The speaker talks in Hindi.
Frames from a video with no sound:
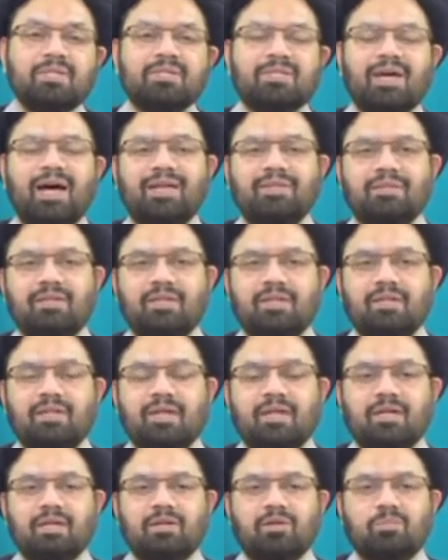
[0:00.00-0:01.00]
साथ ही
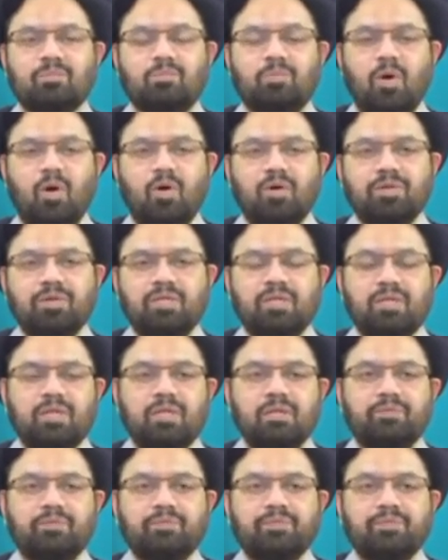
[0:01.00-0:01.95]
एक बहुत ही